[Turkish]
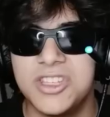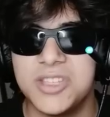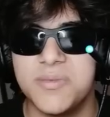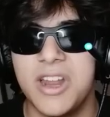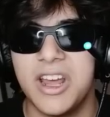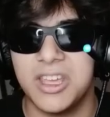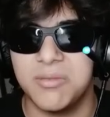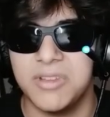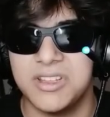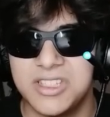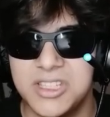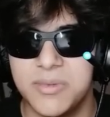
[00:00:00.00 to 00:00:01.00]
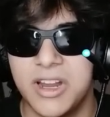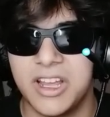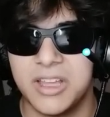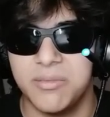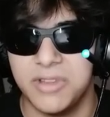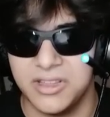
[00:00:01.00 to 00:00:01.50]
Siz merak etmeyin. Siz
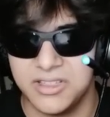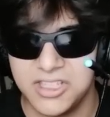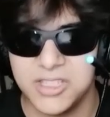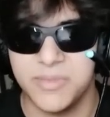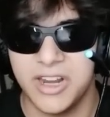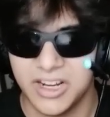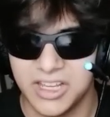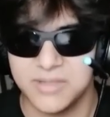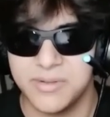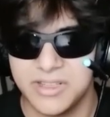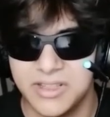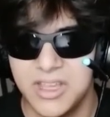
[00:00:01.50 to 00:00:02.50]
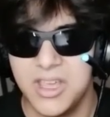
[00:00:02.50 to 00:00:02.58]
merak etmeyin. Siz merak etmeyin.